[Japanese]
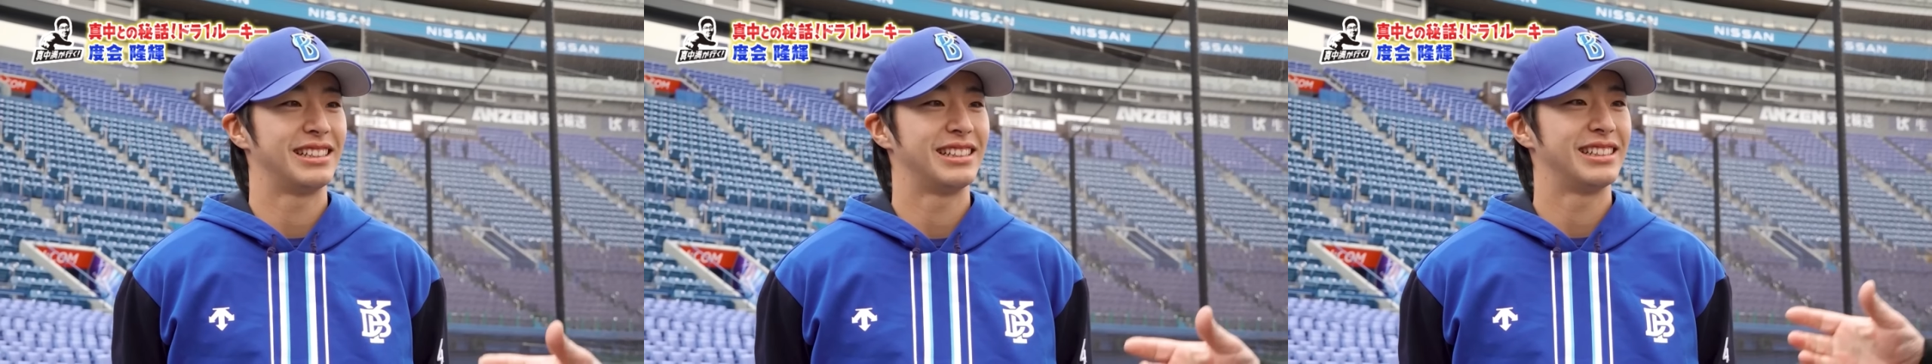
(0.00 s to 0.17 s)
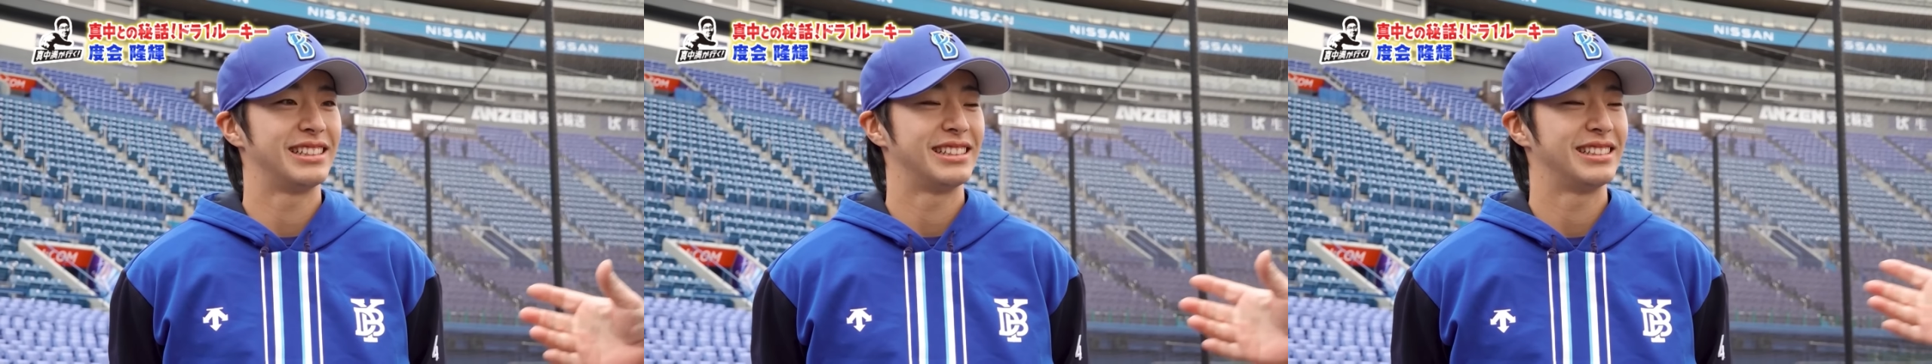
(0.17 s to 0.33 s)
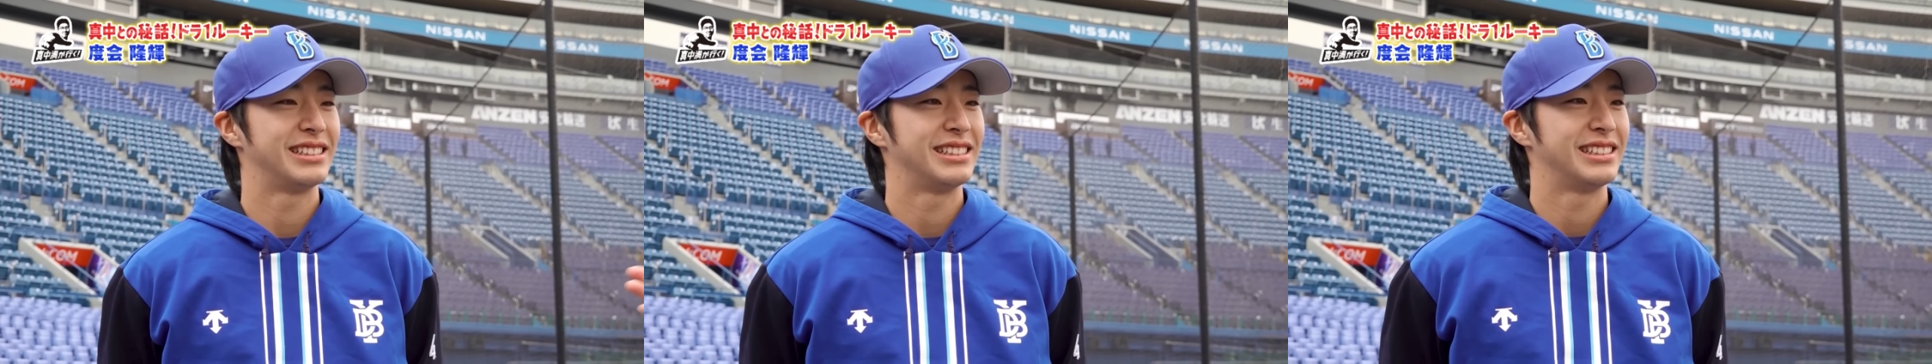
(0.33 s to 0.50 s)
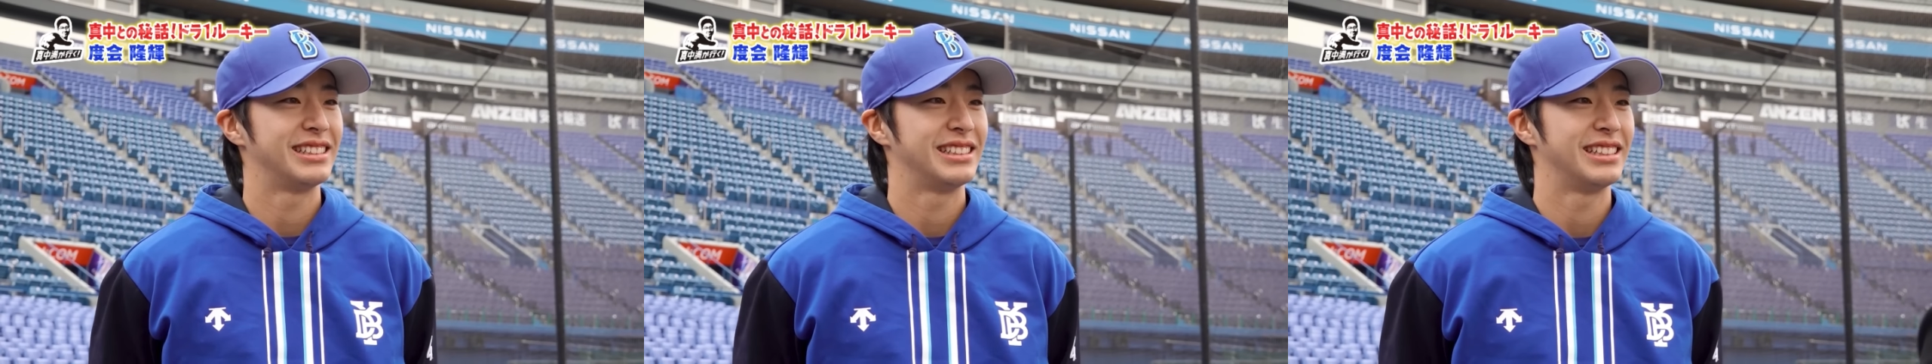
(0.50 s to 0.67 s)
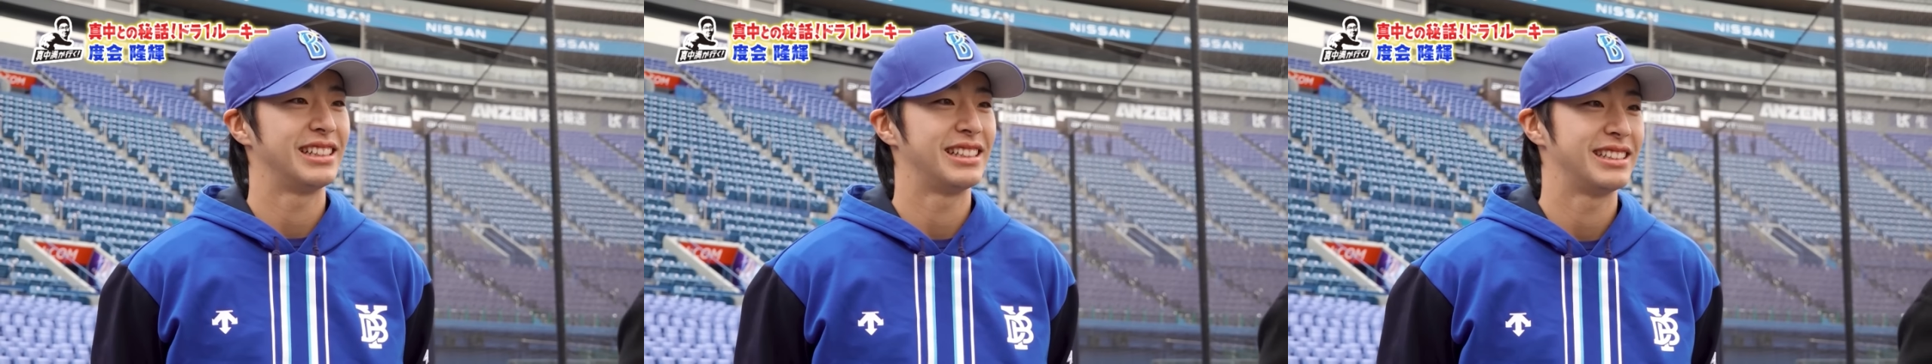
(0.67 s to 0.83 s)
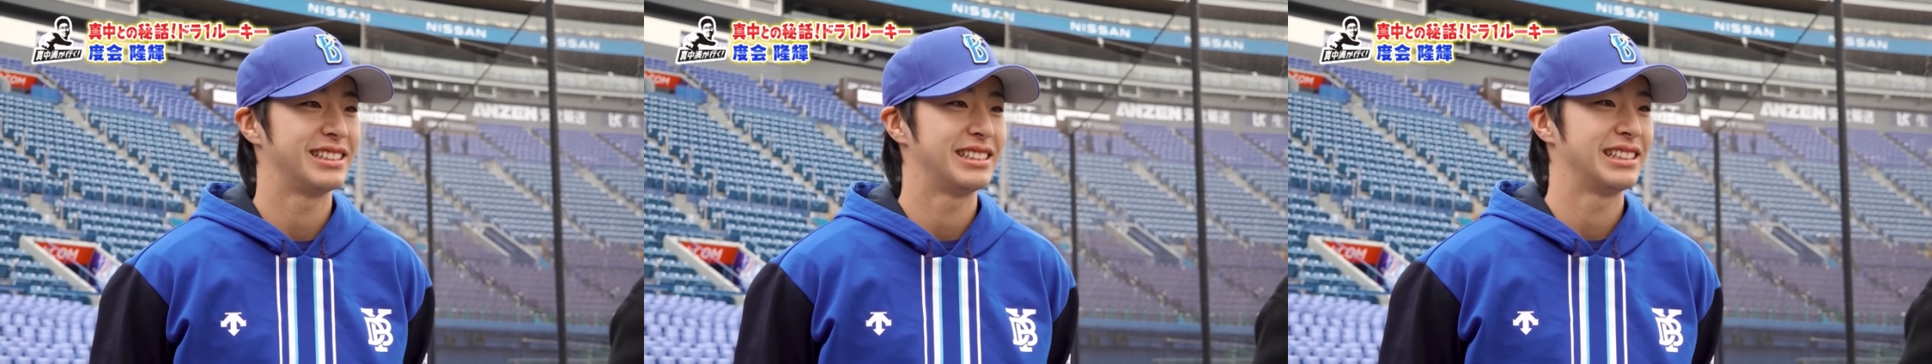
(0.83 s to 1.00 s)
れだけのさ
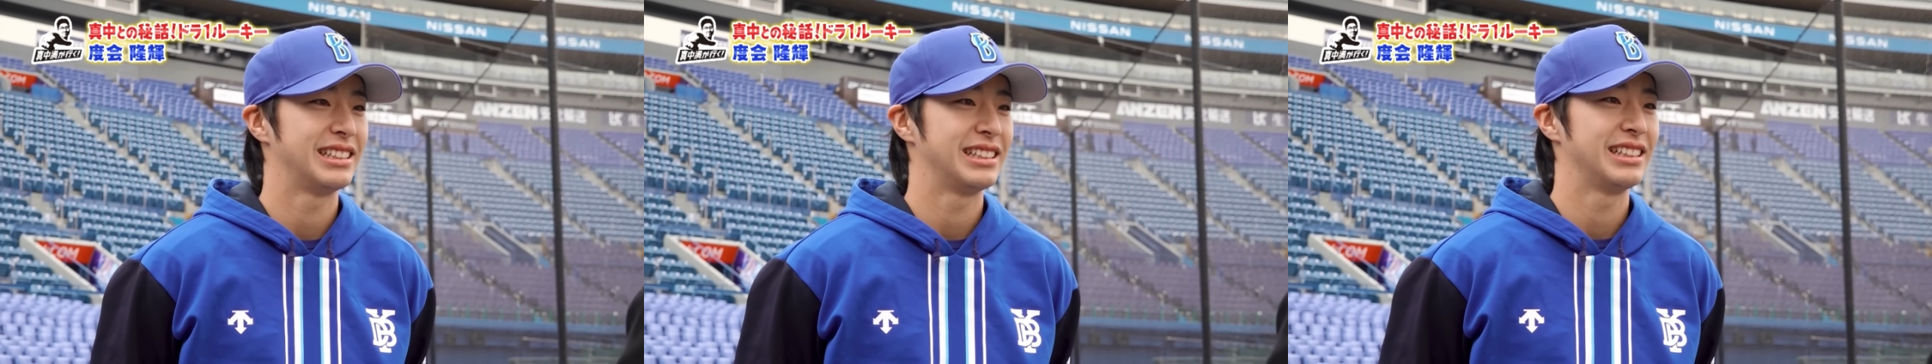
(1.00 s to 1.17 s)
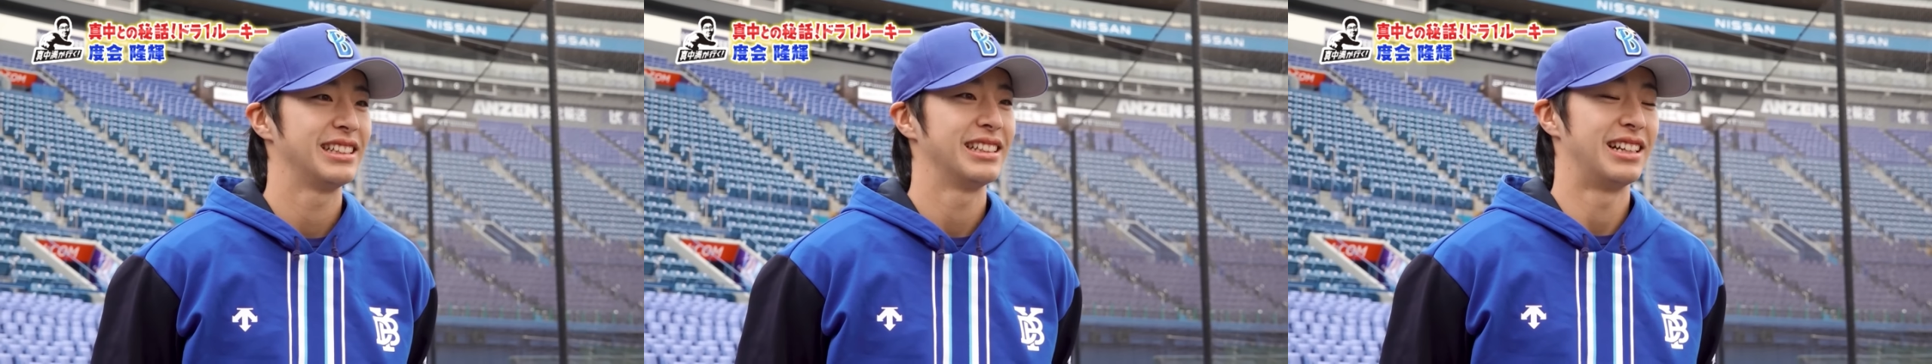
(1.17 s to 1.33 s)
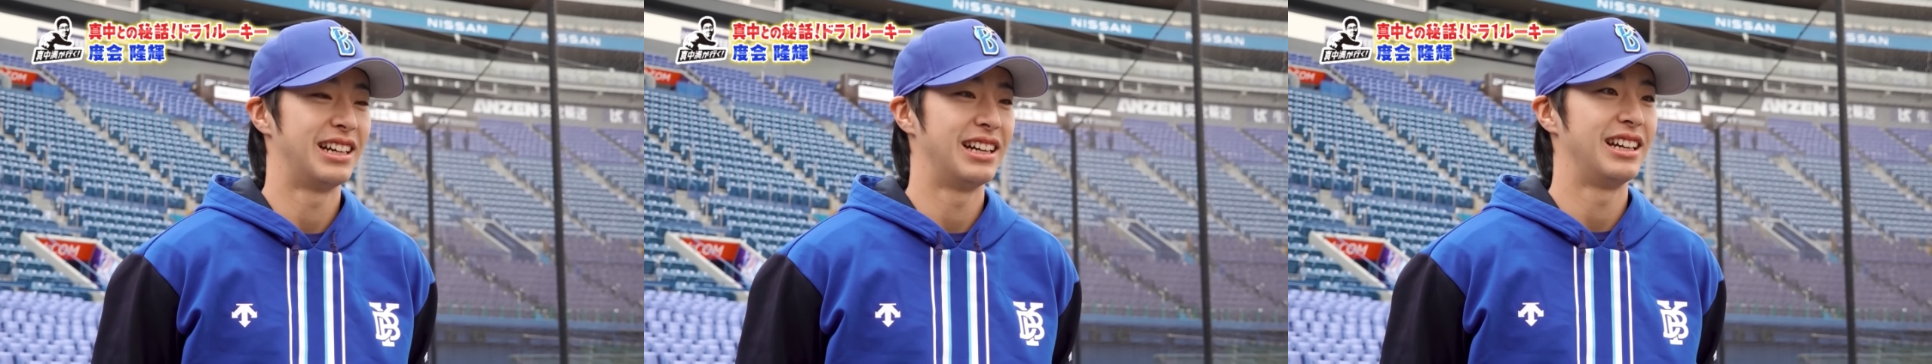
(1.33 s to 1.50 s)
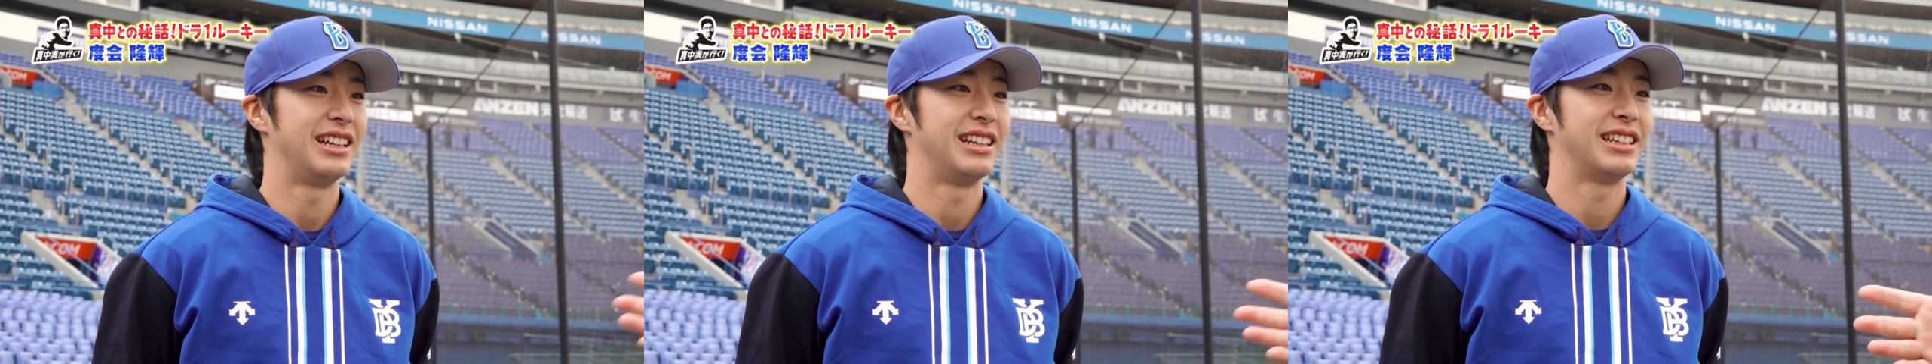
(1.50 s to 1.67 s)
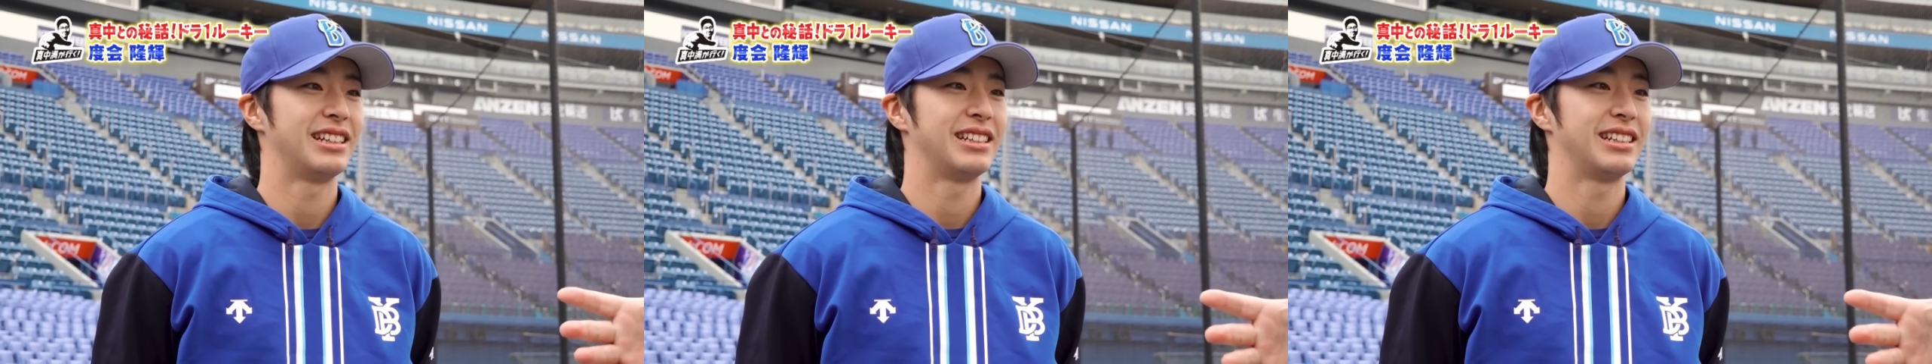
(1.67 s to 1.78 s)
ファンがいて、はい、